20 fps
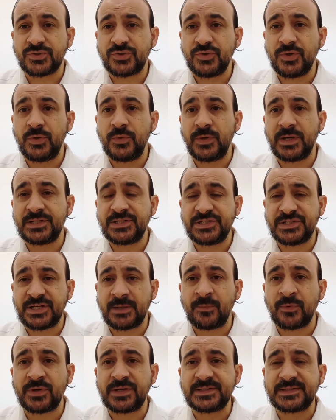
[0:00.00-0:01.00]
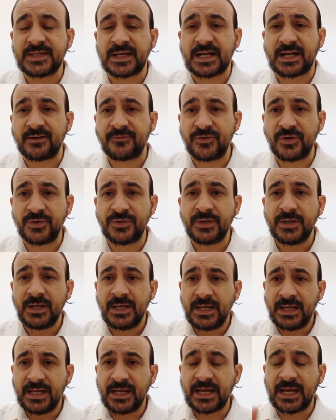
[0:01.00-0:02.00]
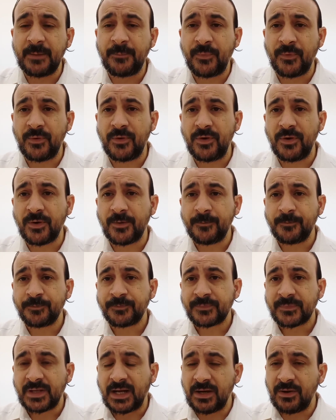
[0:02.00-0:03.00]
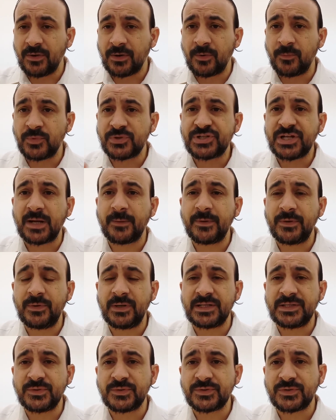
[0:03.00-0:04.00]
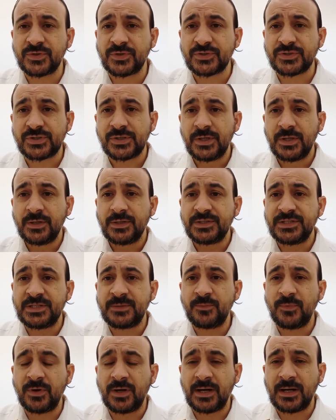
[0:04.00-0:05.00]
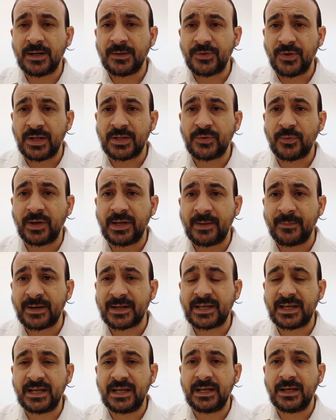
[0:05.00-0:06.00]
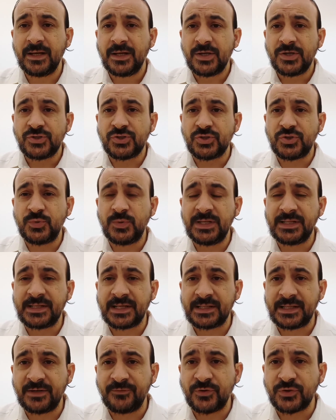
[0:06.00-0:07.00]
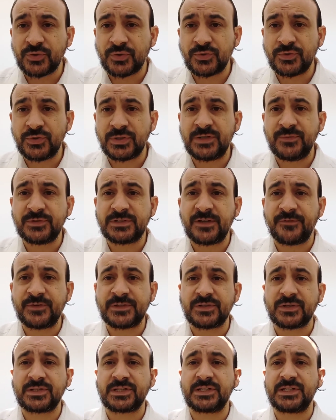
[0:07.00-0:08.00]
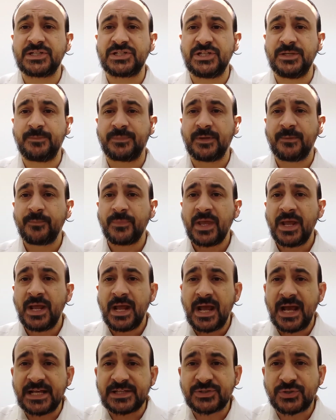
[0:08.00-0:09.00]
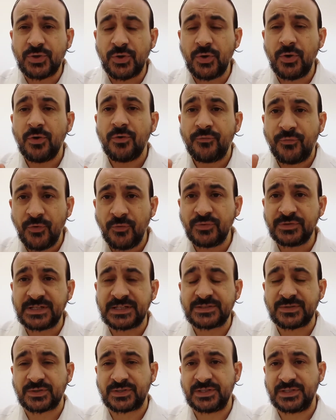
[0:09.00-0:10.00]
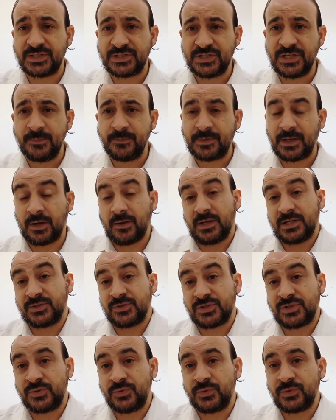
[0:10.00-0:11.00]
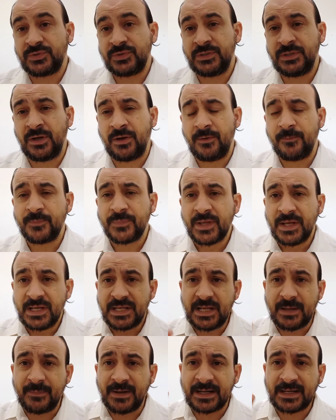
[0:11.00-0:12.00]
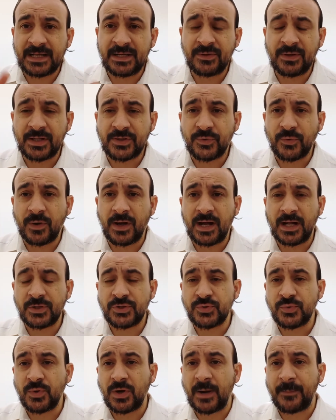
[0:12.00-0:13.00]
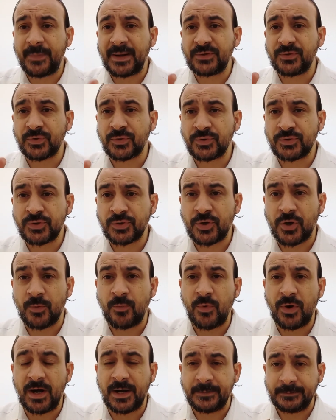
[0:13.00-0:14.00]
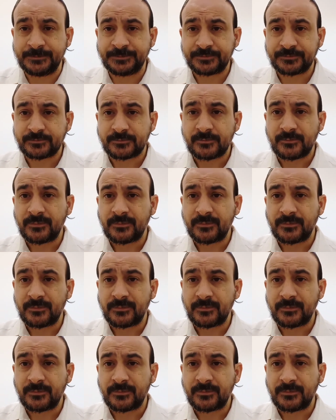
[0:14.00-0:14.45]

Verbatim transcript: Dieu lui a dit Tiens, mon à Kavod, et réponds-leur. Alors Moshe Rabbeinu l'a dit aux anges Dites-moi, dans la Torah il y a marqué Je suis l'Éternel votre Dieu qui vous a fait sortir d'Égypte. Est-ce que vous, vous êtes sortis d'Égypte Alors les anges lui ont dit non. Il y a marqué dans la Torah, tu n'auras pas d'autre Dieu que moi.